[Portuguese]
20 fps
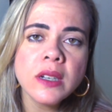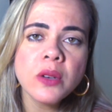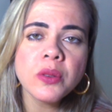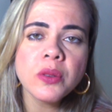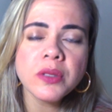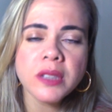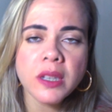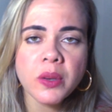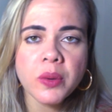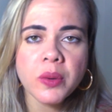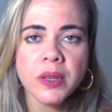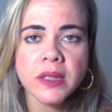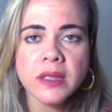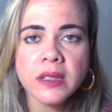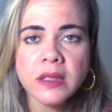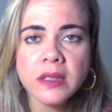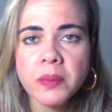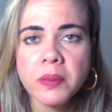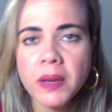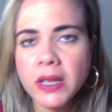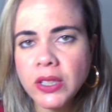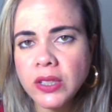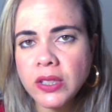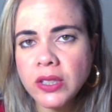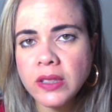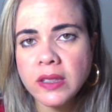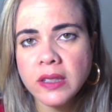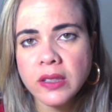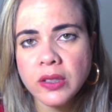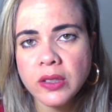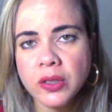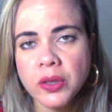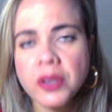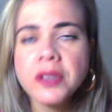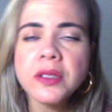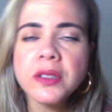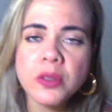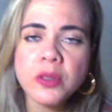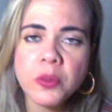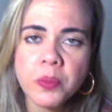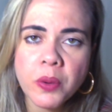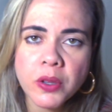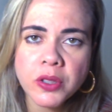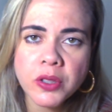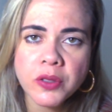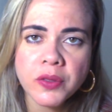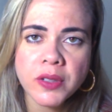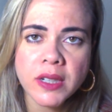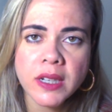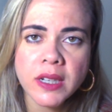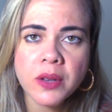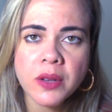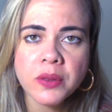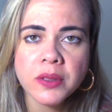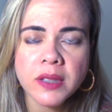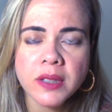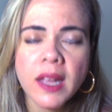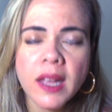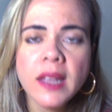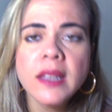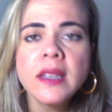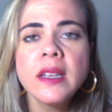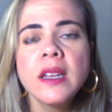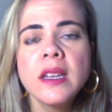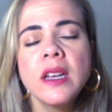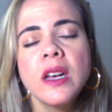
consequências mais desastrosas ou pode vir a causar